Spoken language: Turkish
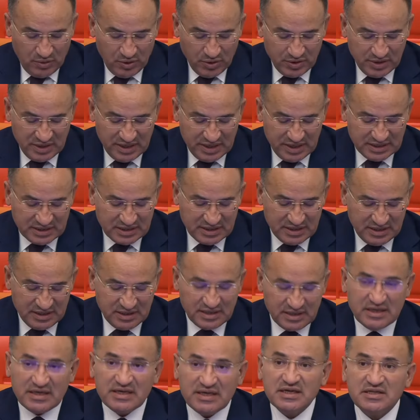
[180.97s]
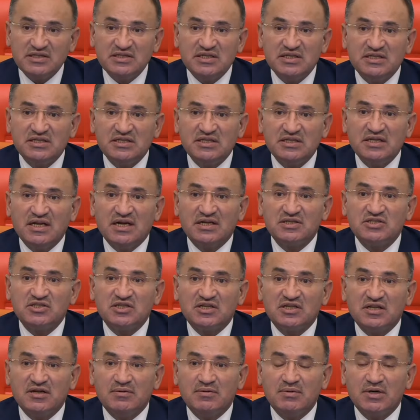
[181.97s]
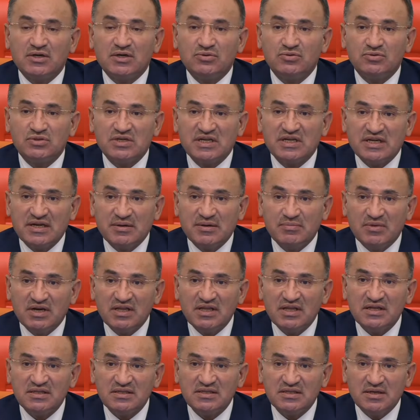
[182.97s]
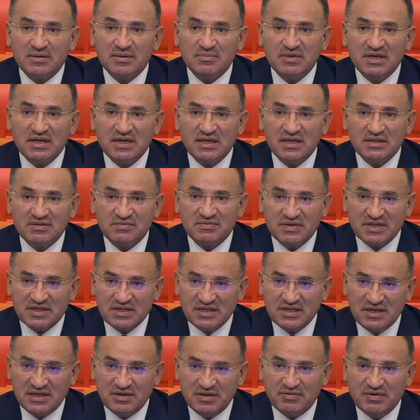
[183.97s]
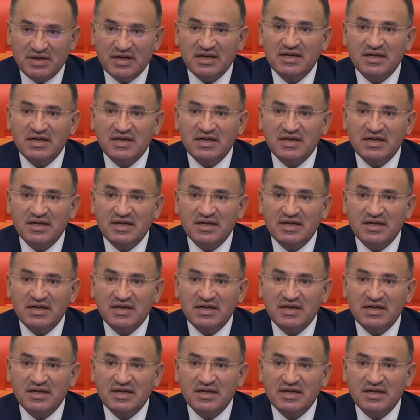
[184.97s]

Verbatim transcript: Önergenin gerekçesini açıklamak üzere Malatya Milletvekili